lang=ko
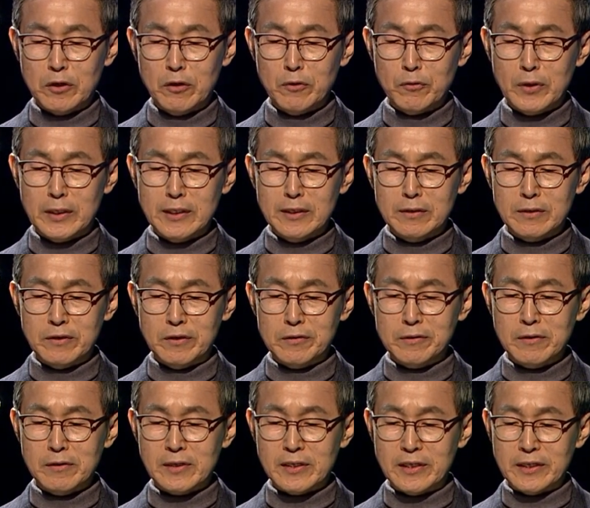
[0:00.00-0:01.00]
결과는
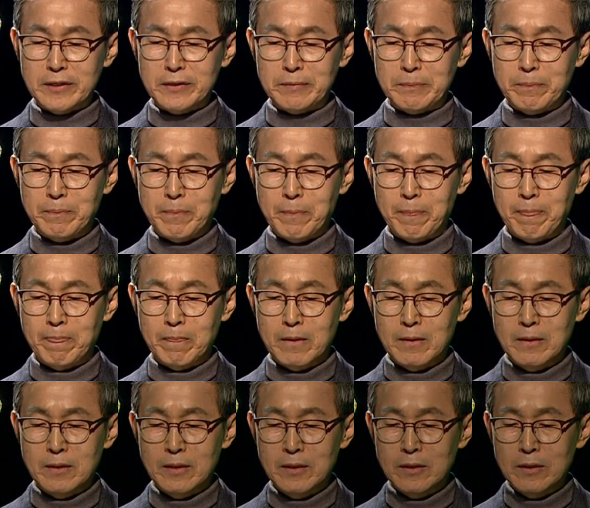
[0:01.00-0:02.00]
어떨까요?
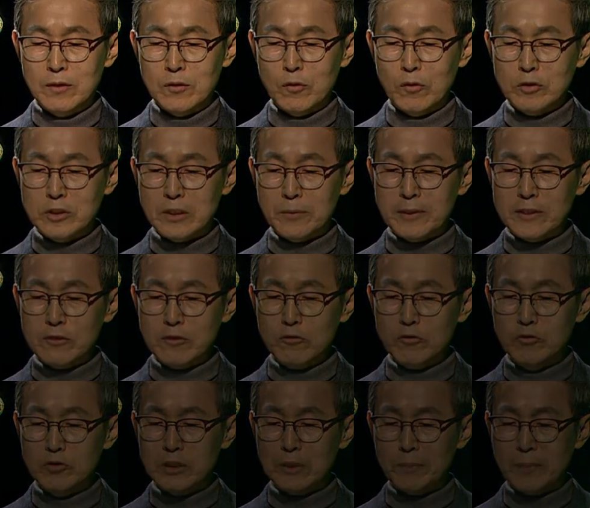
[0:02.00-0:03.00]

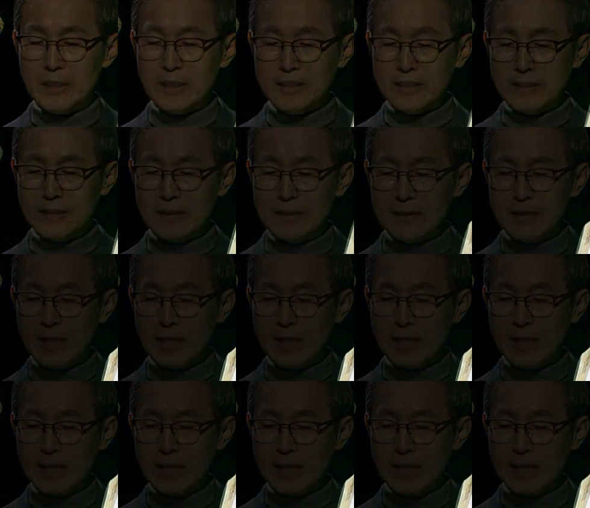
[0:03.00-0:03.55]
50에서 90까지